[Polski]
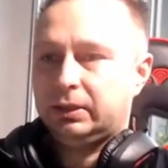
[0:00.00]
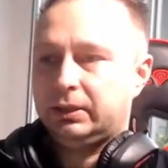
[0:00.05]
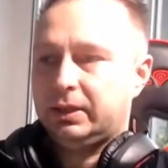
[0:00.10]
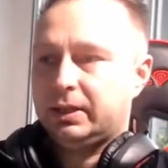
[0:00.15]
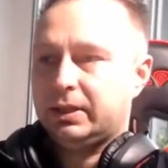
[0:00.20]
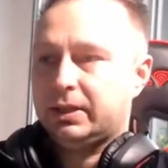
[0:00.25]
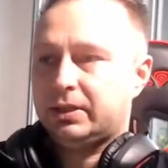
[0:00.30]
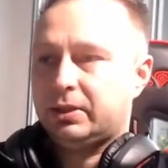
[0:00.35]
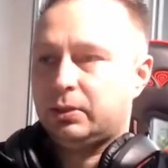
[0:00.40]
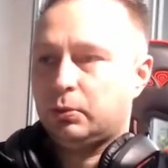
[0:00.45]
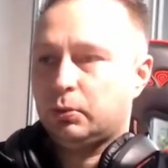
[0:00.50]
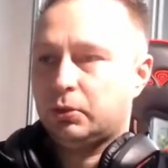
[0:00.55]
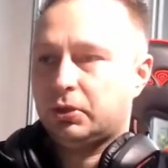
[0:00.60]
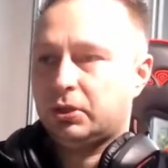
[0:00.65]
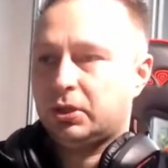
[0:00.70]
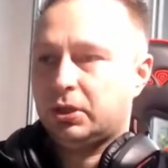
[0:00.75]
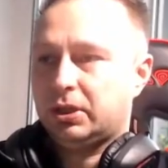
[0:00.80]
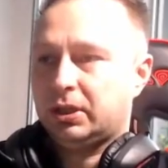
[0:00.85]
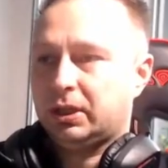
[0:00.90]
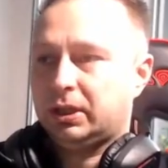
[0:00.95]
jest już
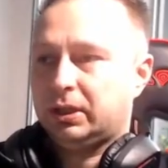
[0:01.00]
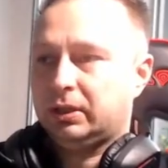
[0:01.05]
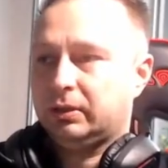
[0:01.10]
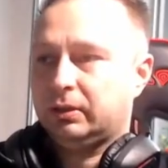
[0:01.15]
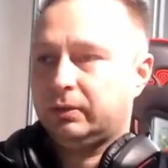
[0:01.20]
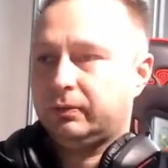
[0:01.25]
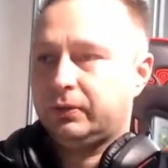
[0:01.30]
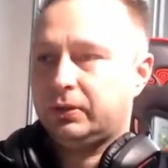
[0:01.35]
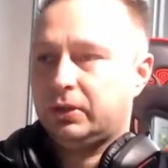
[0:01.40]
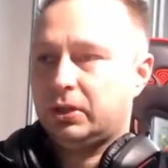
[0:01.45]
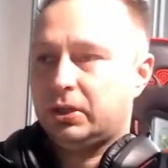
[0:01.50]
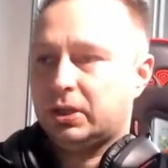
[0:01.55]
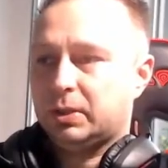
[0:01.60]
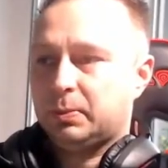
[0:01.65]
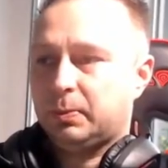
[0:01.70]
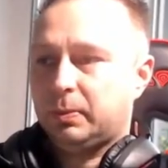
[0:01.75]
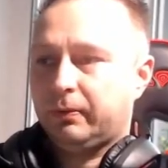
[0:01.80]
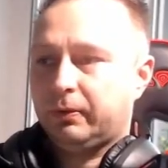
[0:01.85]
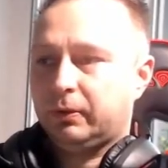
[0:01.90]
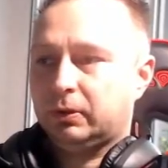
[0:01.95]
Zyziek, widzicie, z
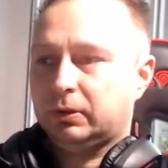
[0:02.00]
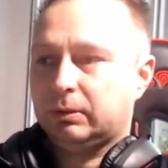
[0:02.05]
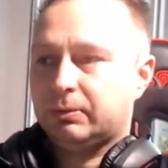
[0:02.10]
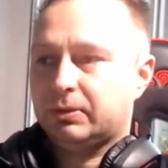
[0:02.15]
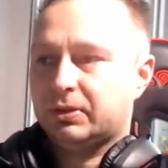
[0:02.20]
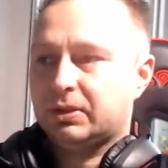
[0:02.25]
powrotem z